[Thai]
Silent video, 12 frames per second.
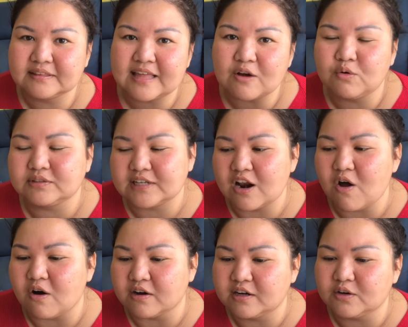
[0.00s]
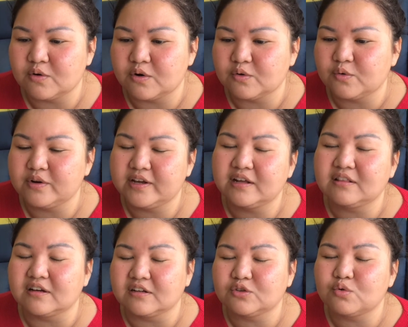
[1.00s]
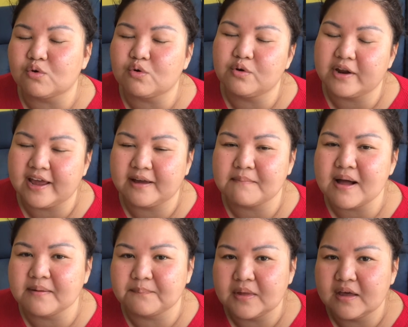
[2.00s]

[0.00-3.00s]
ถ้าคุณจะหลอกเงินคนคุณคิดถึงตัวคุณเองมั่ง